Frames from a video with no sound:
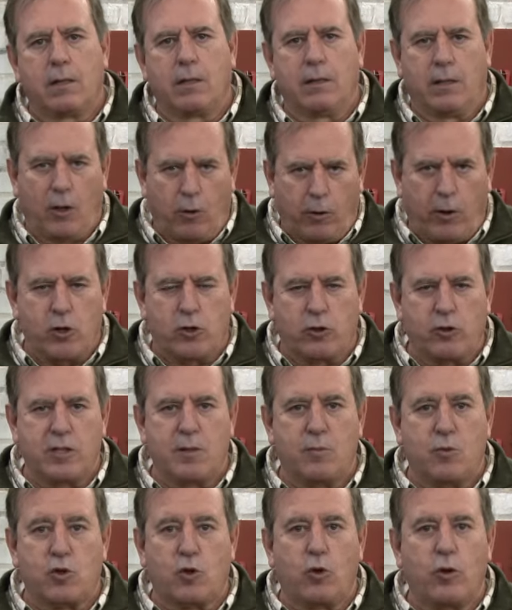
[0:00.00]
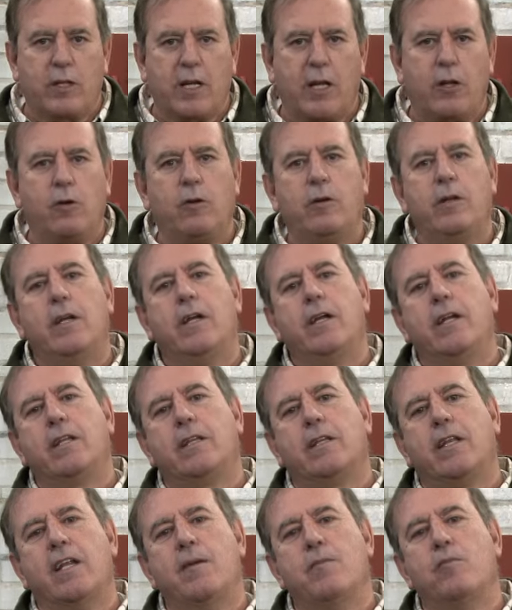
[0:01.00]
de lo que nosotros hemos contado,
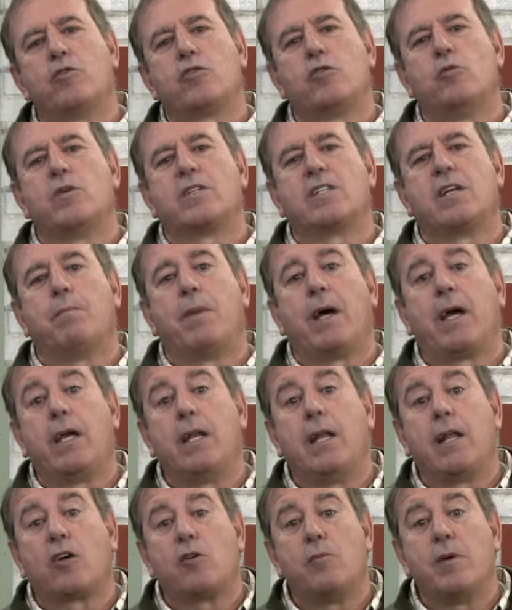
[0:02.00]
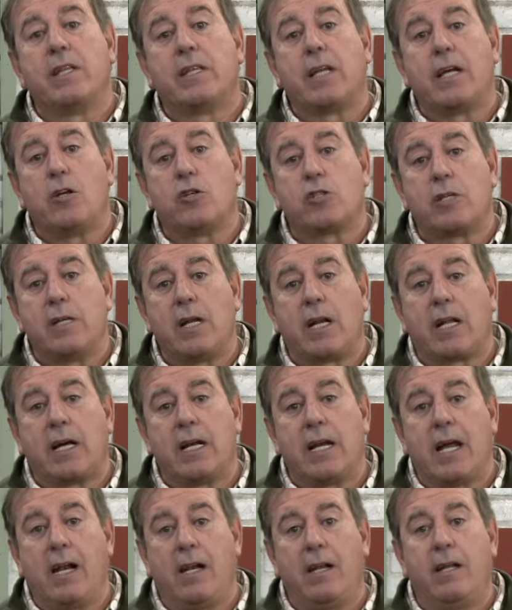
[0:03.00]
tenemos nuestra página de comentarios en el
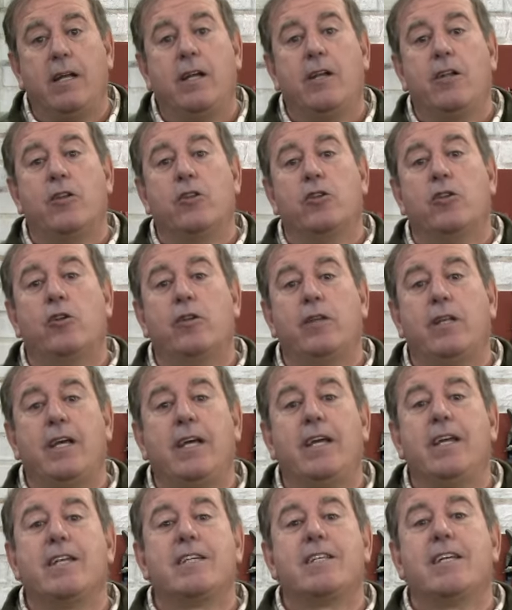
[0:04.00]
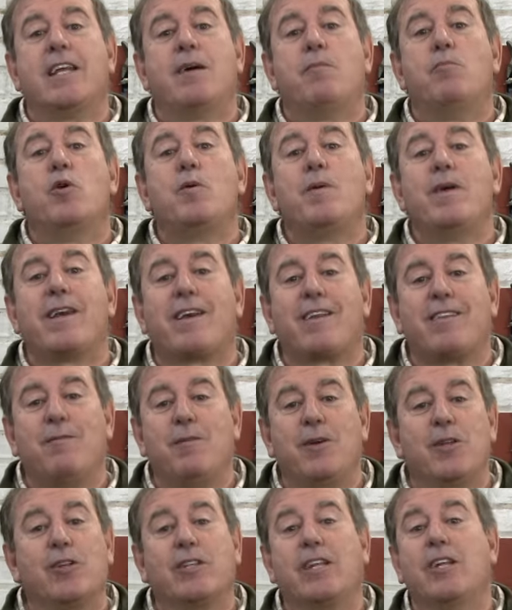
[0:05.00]
canal donde será muy bien
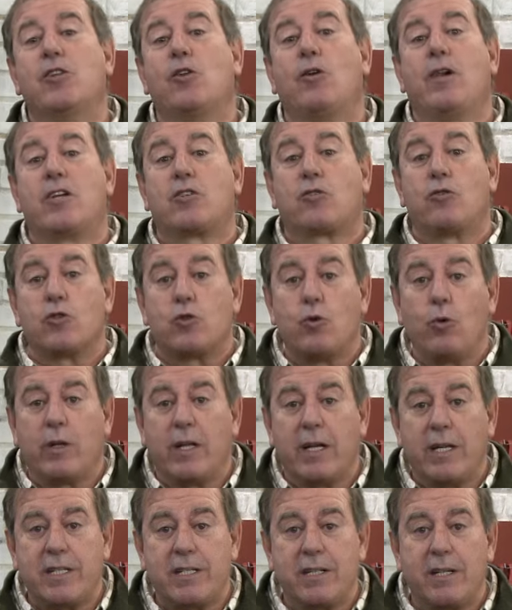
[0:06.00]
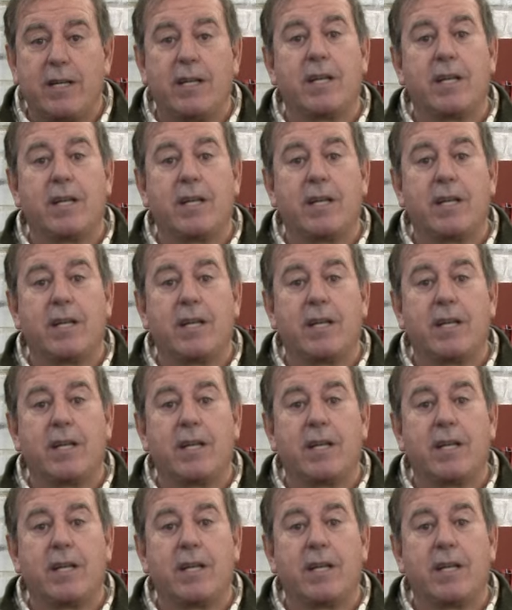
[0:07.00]
recibido tanto las consultas